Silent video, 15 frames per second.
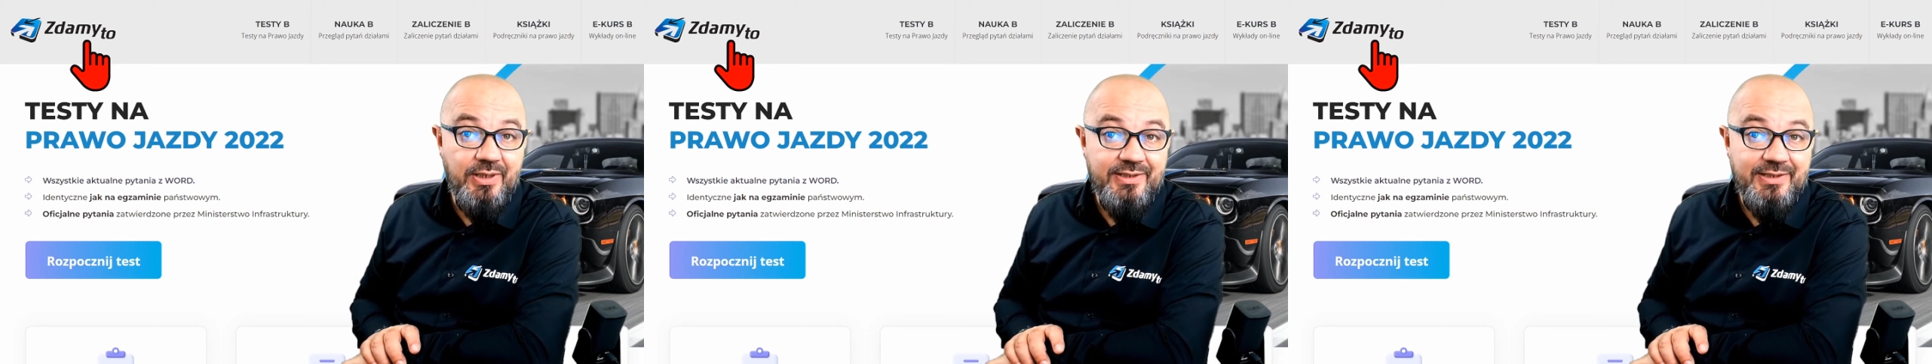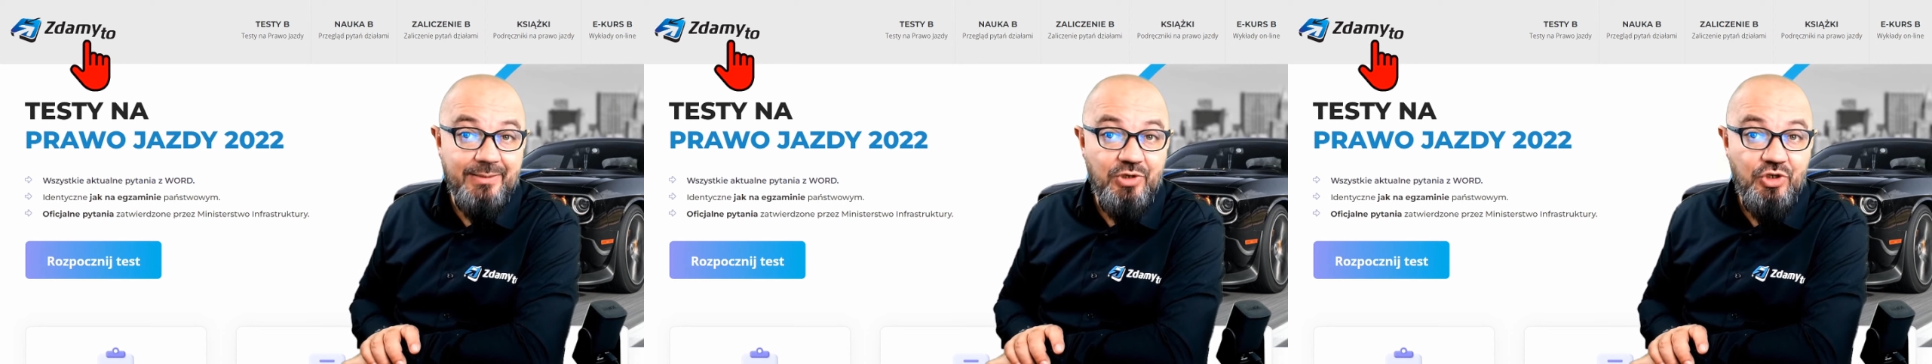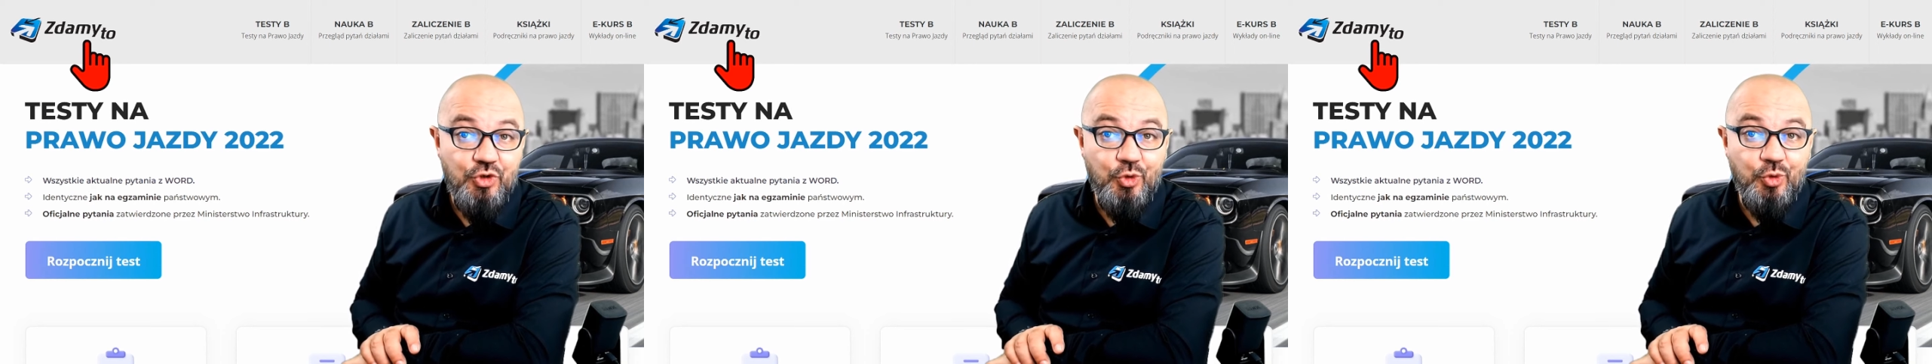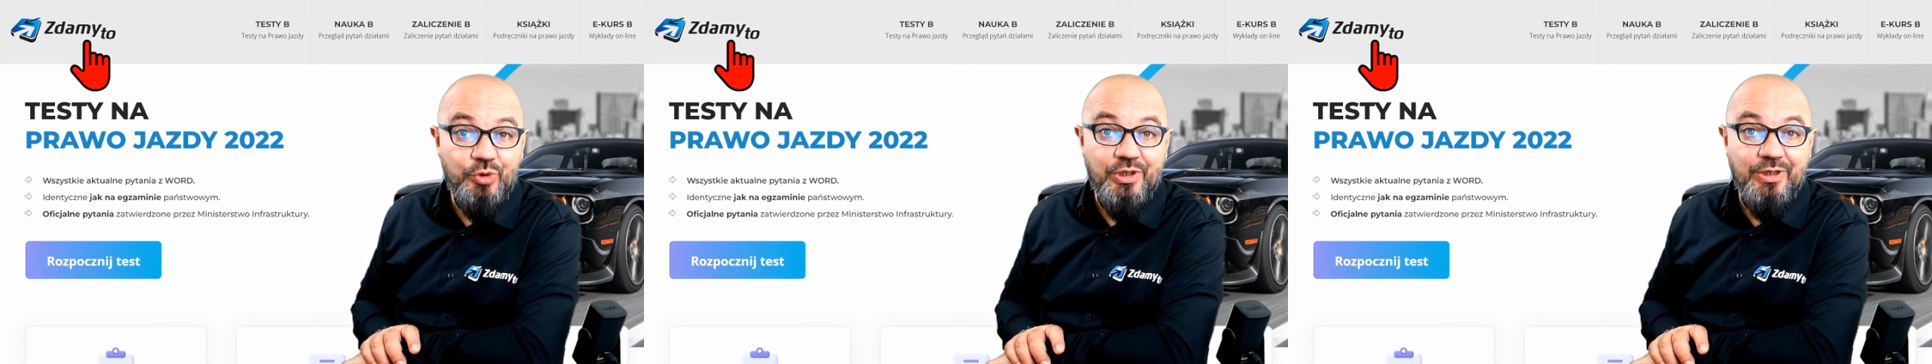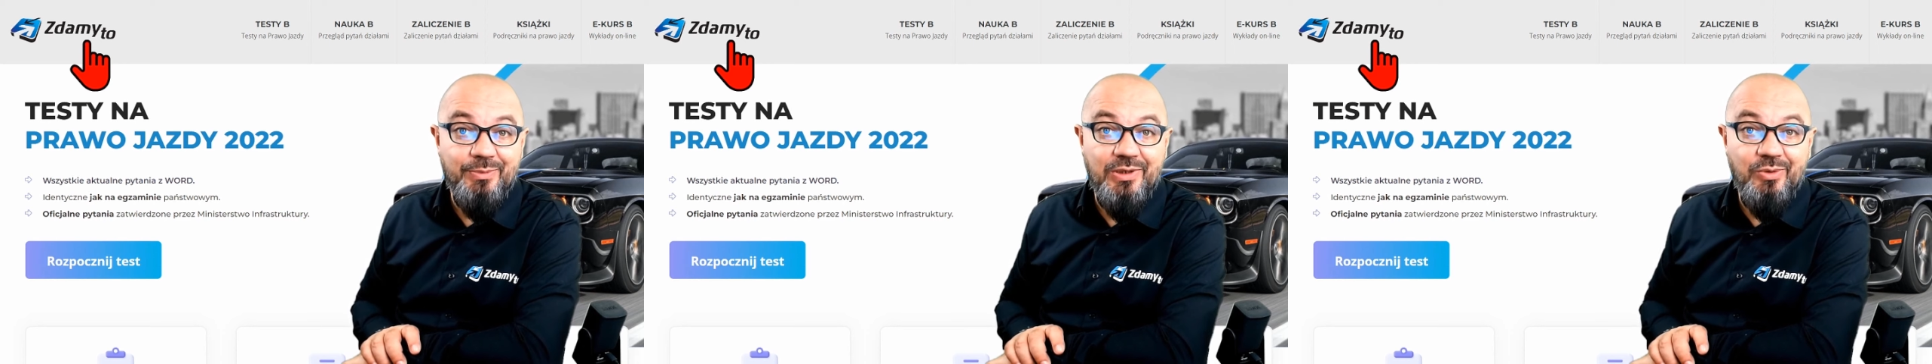jestem
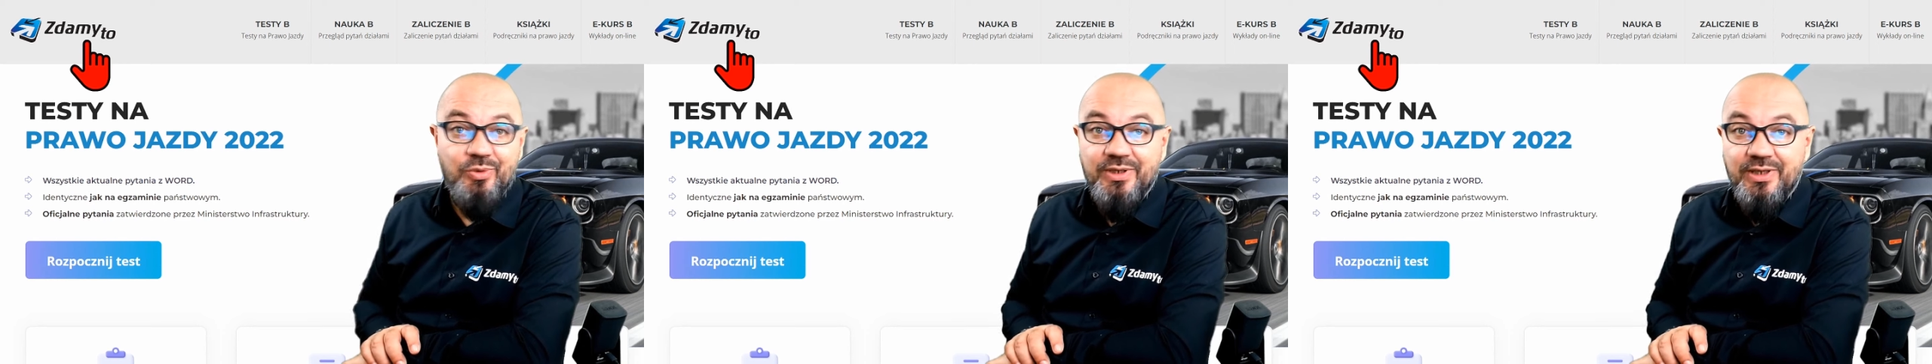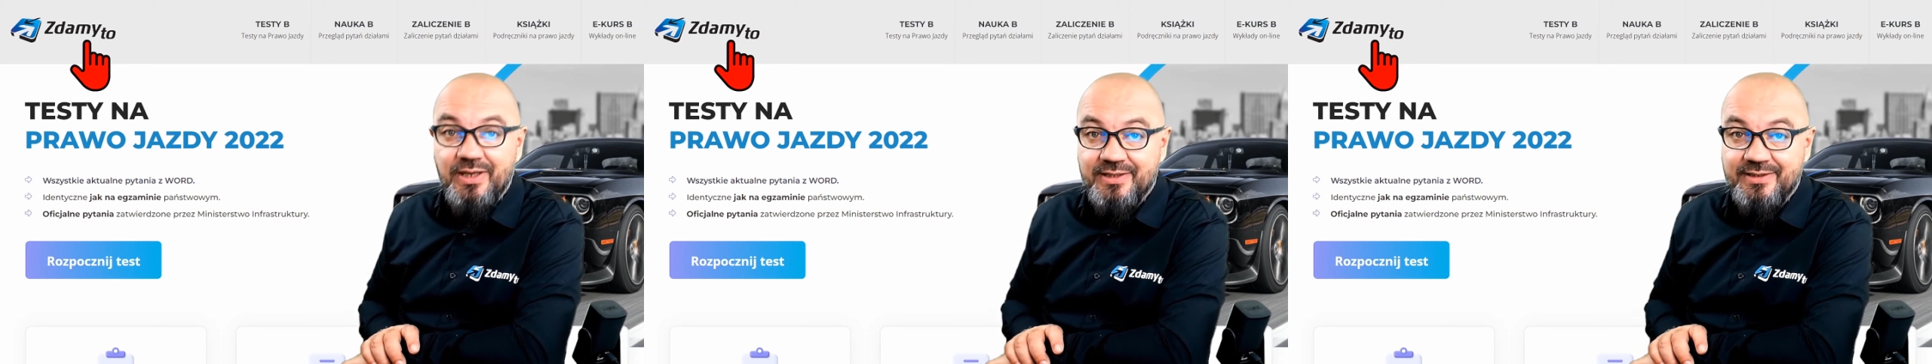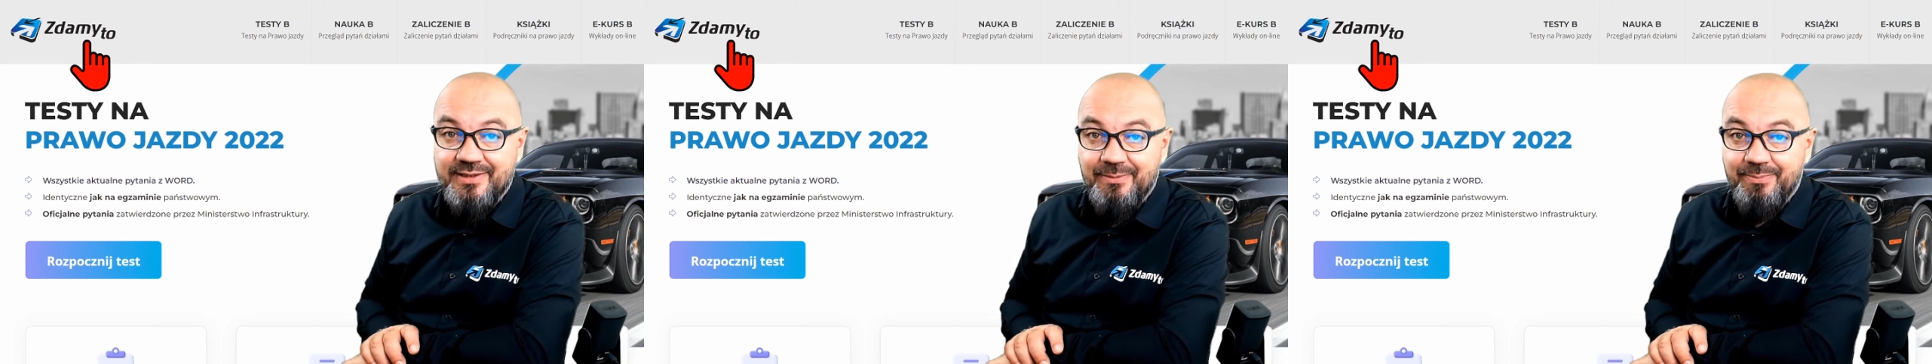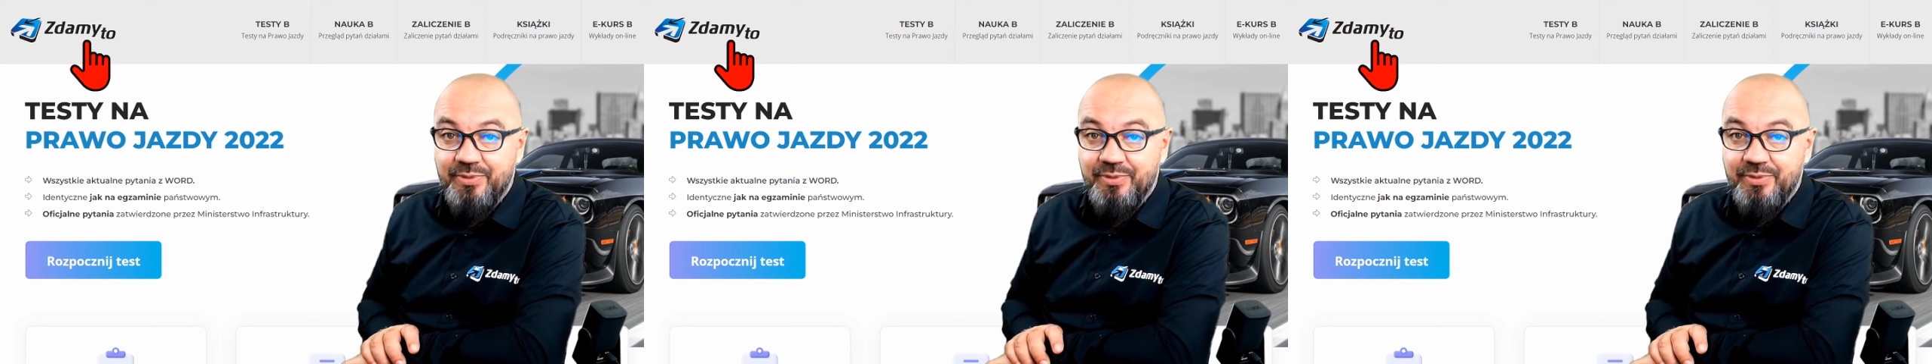instruktorem nauki jazdy.